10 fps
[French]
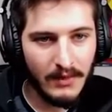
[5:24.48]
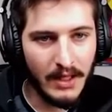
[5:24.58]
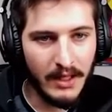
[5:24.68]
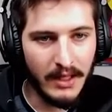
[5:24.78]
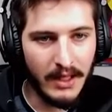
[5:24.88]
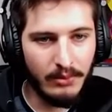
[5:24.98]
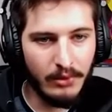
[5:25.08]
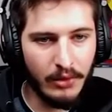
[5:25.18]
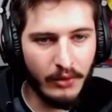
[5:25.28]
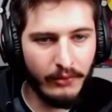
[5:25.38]
Allez, la
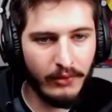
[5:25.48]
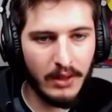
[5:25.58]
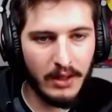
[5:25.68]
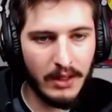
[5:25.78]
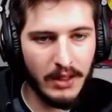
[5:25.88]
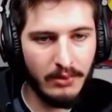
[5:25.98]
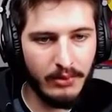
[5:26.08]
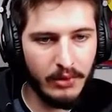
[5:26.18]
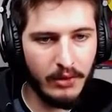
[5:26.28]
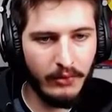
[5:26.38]
bouffe, la
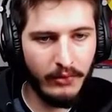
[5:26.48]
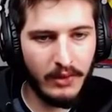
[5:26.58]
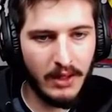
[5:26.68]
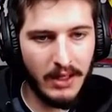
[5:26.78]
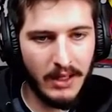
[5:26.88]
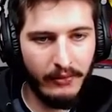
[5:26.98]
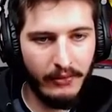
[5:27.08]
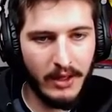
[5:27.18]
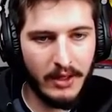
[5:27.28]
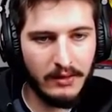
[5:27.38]
bouffe, la
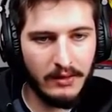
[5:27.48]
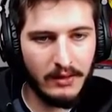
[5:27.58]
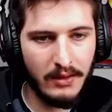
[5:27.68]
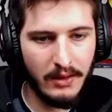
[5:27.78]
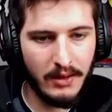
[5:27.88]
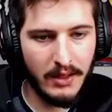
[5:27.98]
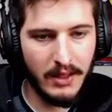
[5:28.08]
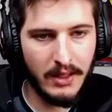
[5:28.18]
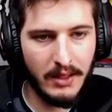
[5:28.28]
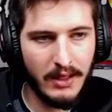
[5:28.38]
flotte,
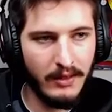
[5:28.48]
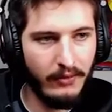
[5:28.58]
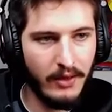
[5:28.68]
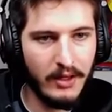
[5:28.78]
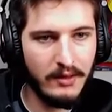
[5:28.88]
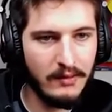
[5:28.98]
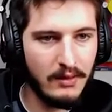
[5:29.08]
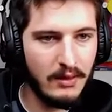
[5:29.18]
et la flotte.